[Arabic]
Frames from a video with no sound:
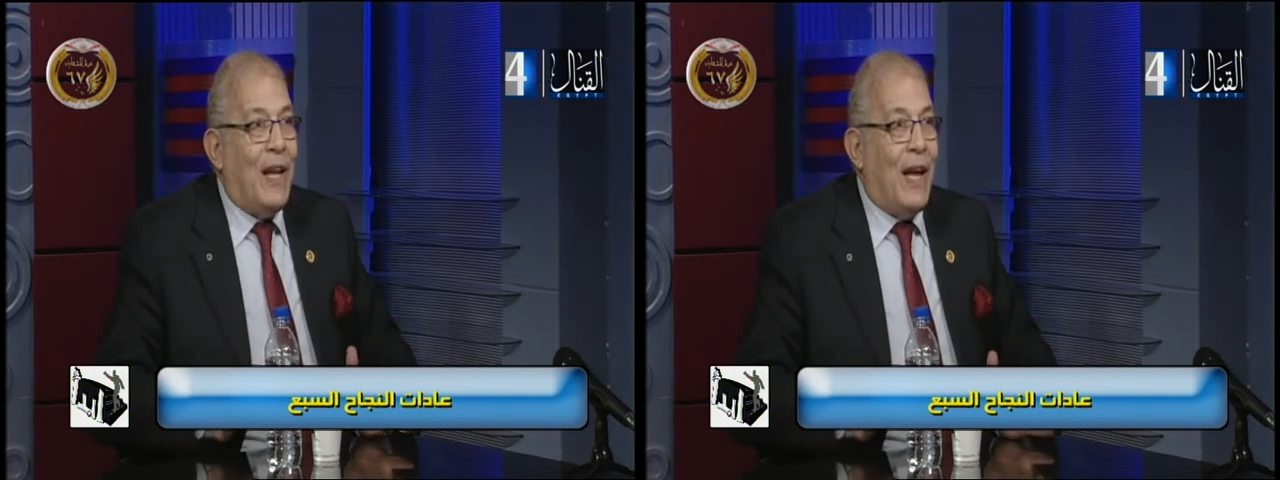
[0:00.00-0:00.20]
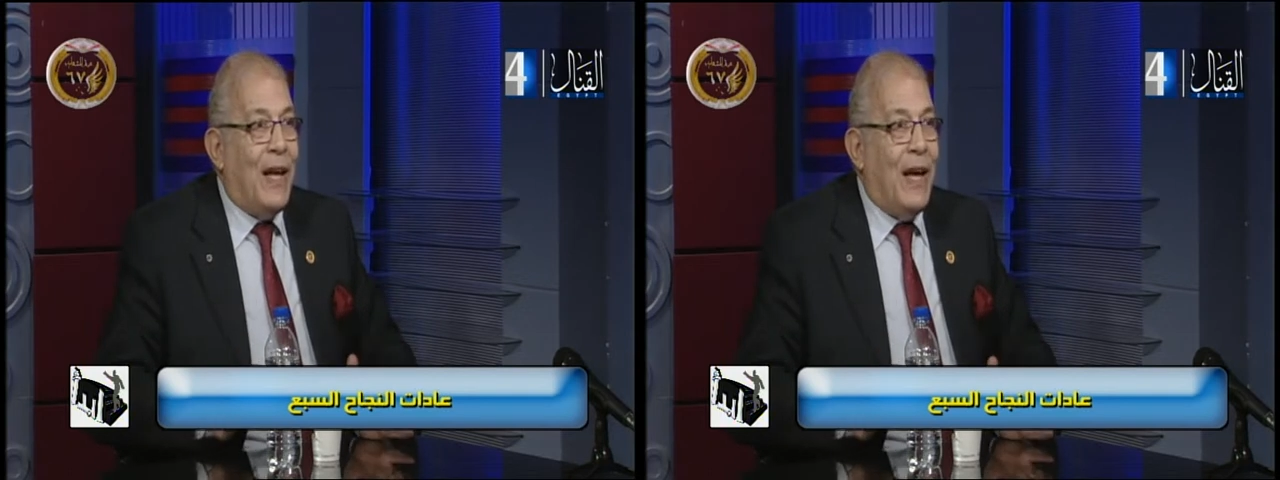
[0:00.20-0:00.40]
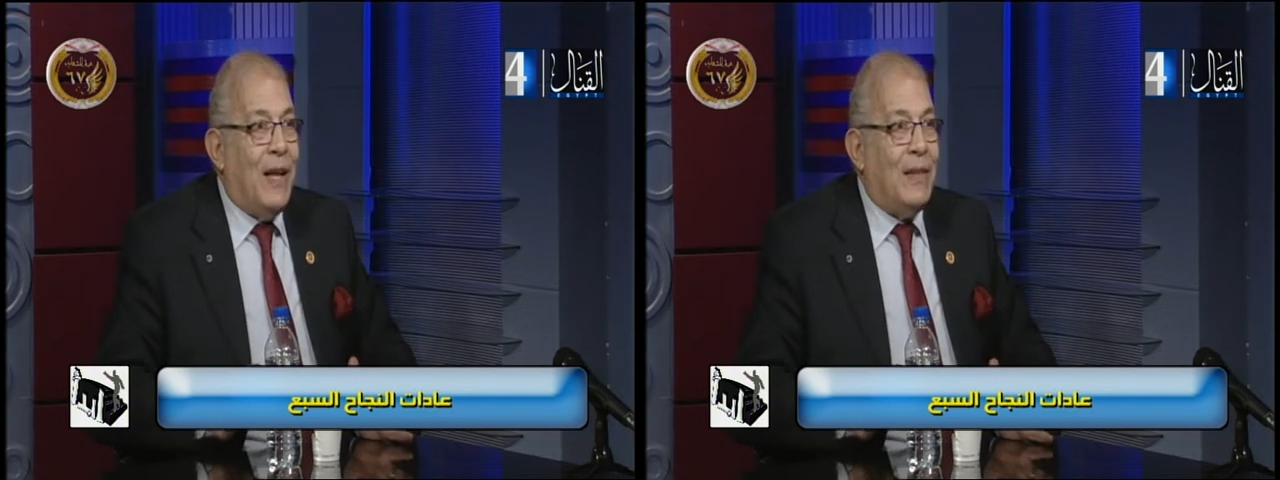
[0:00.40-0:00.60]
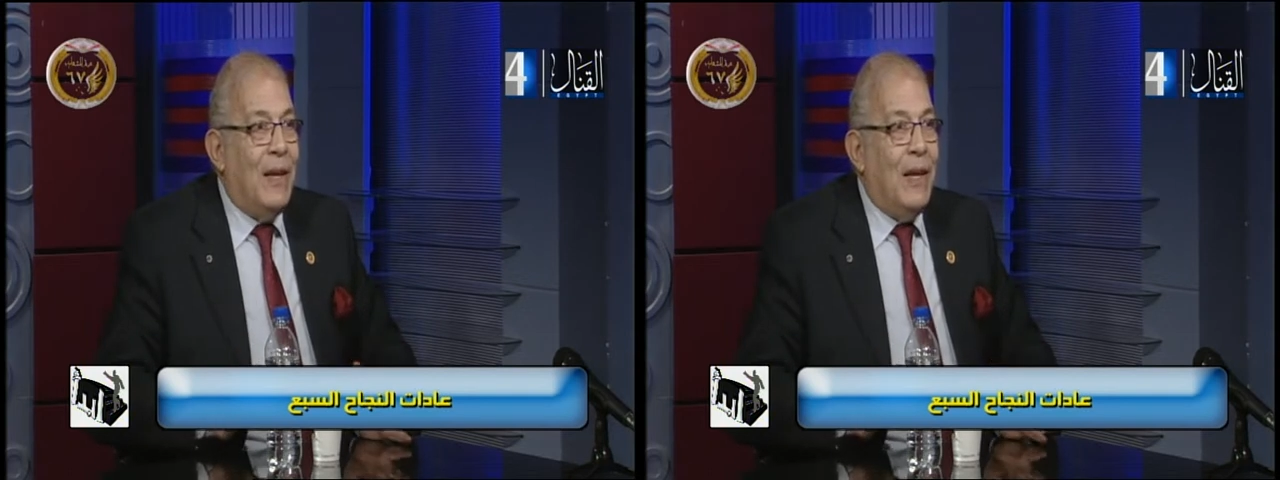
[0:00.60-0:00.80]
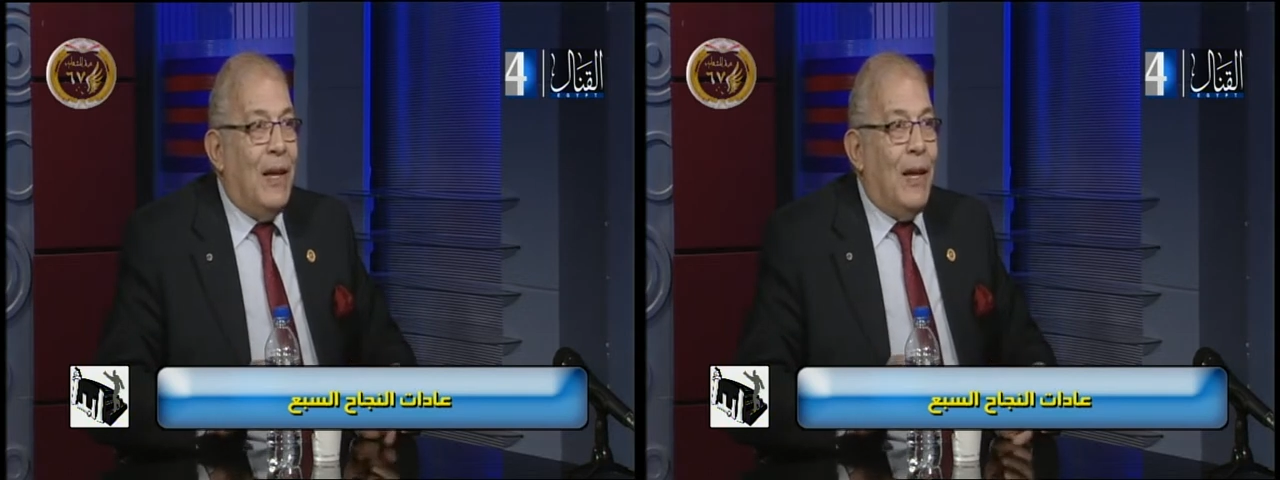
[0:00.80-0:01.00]
الهيئات
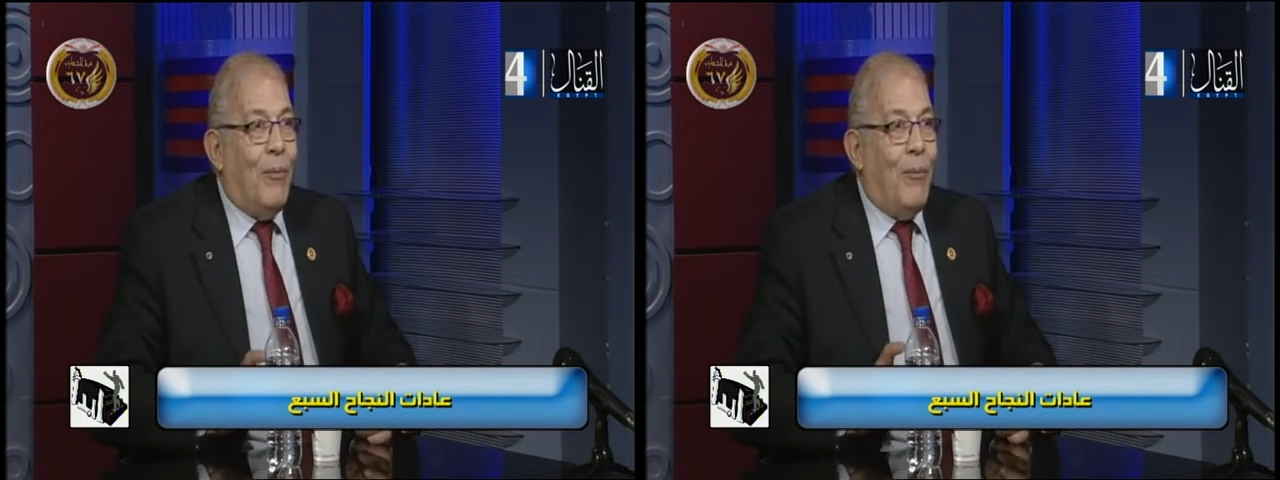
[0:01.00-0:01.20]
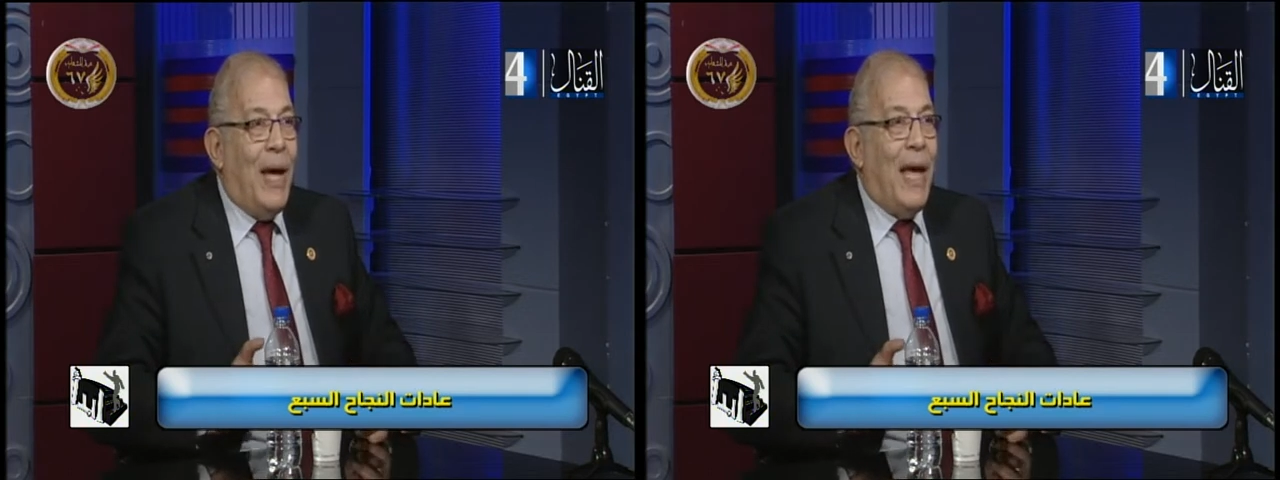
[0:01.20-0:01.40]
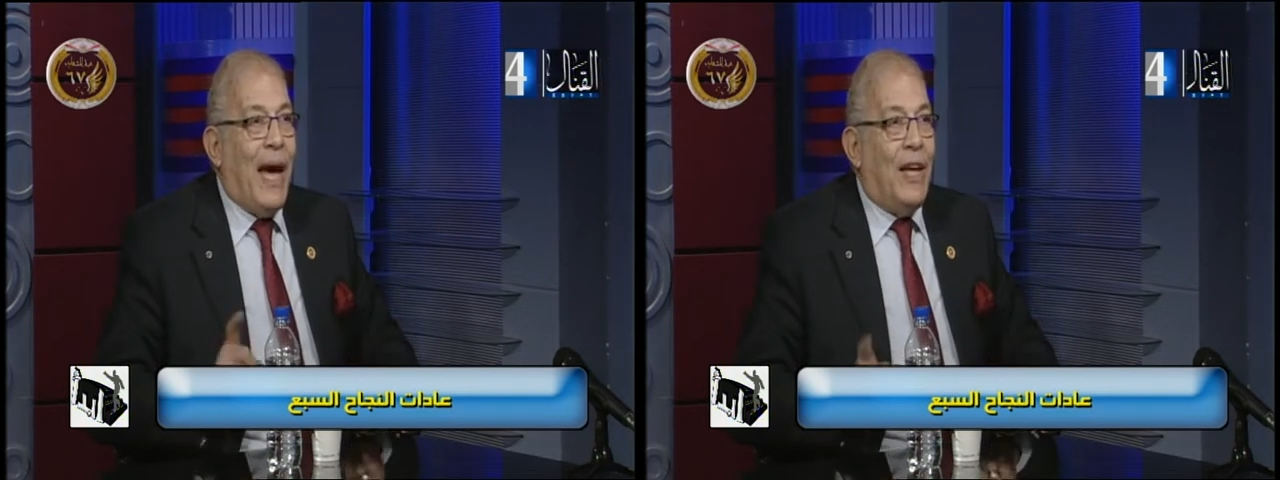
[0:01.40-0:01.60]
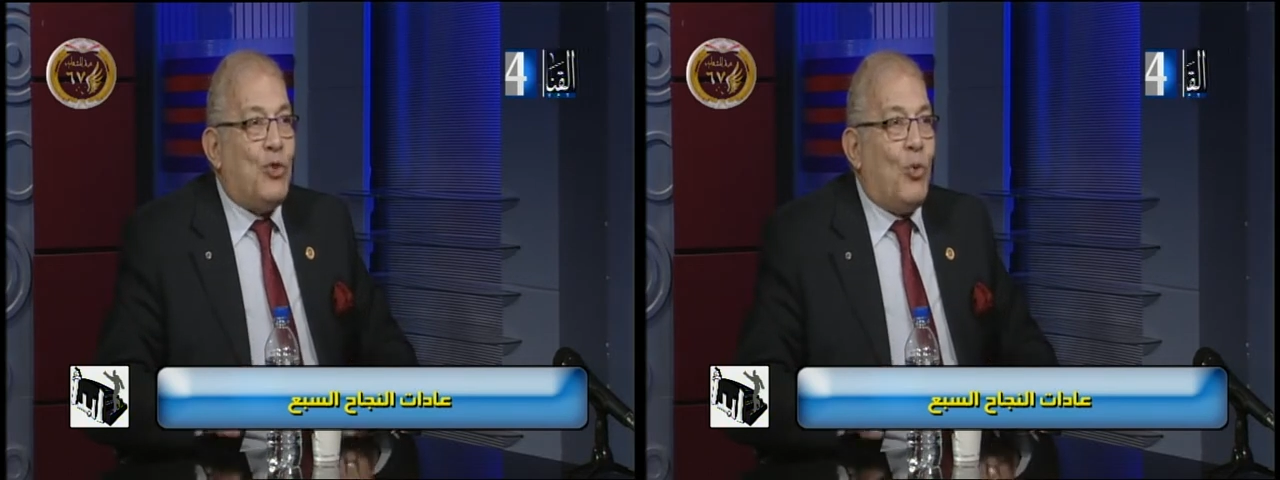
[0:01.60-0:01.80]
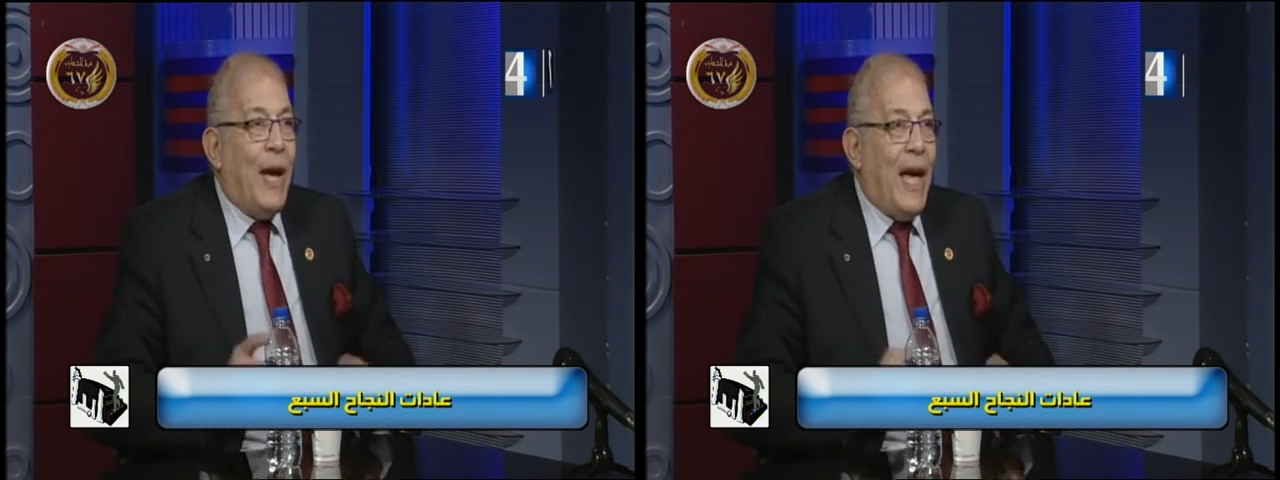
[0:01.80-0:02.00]
ما
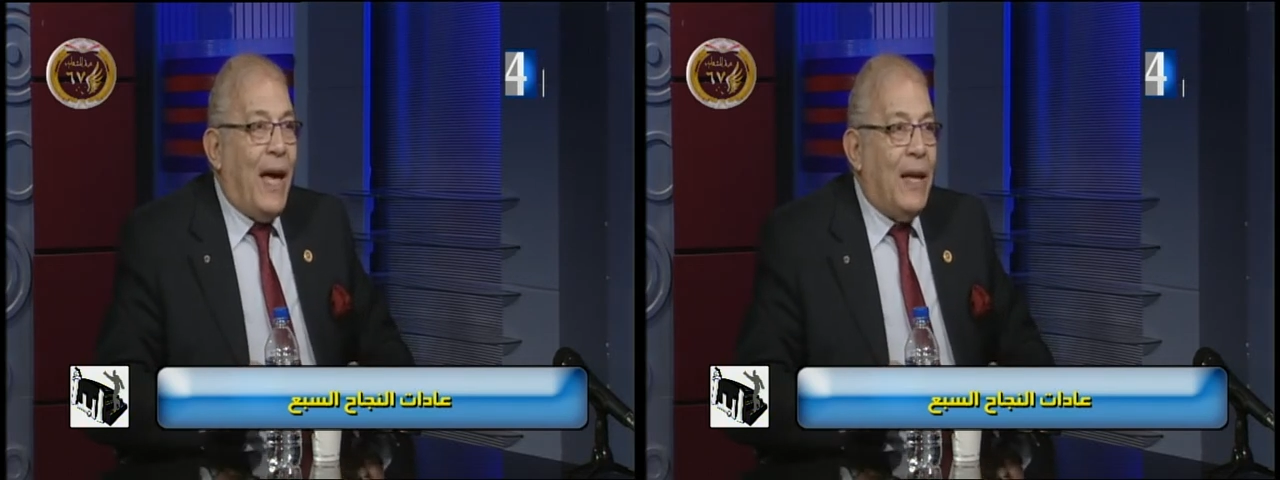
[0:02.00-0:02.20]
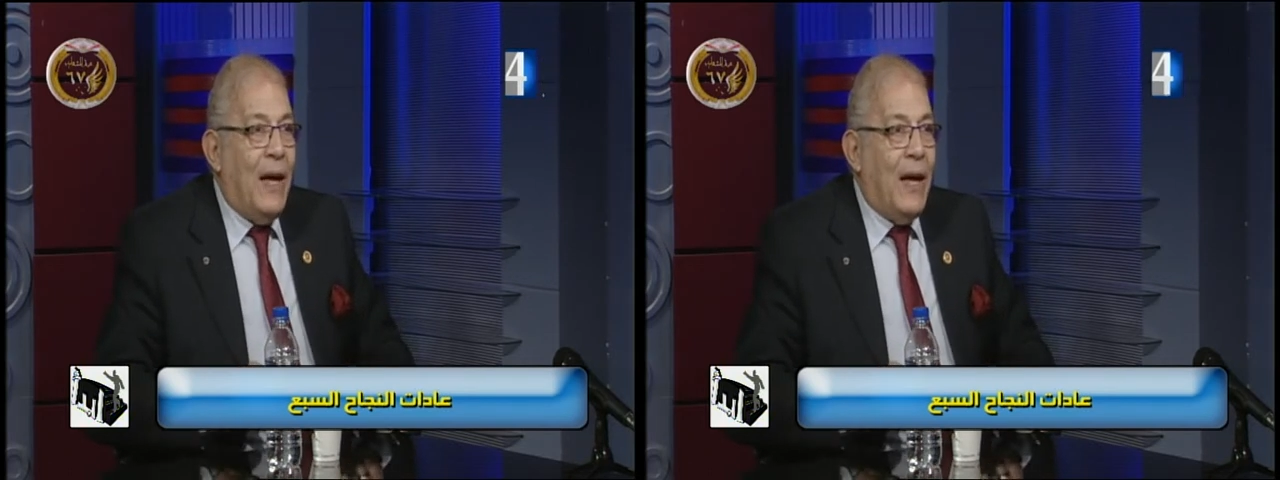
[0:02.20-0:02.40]
يعيش ويحيا